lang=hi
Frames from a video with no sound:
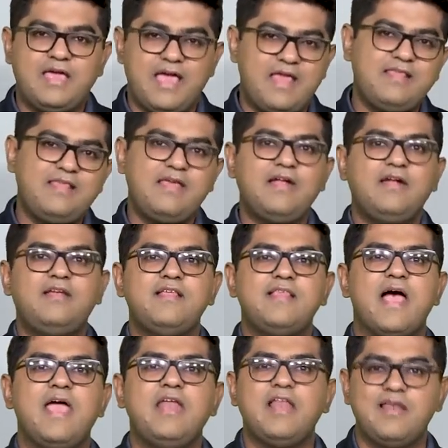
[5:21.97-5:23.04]
कैसे ये
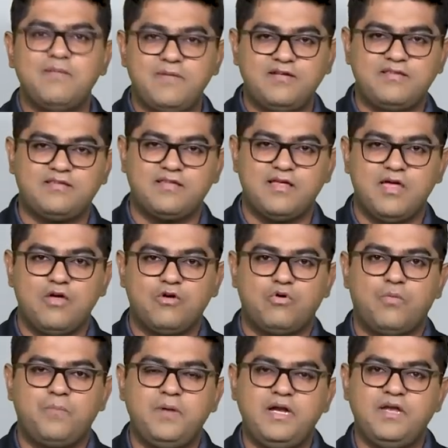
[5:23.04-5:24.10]
डिज़ाइन एलिमेंट्स
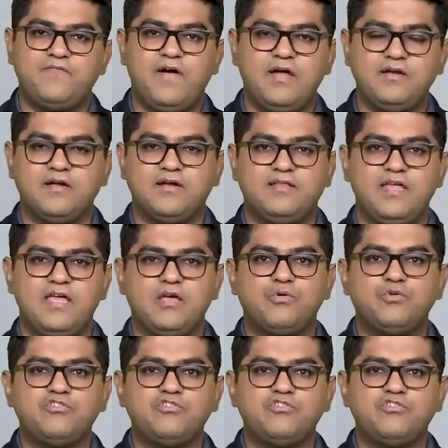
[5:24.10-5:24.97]
को अपने डिफ़ाइन करते हैं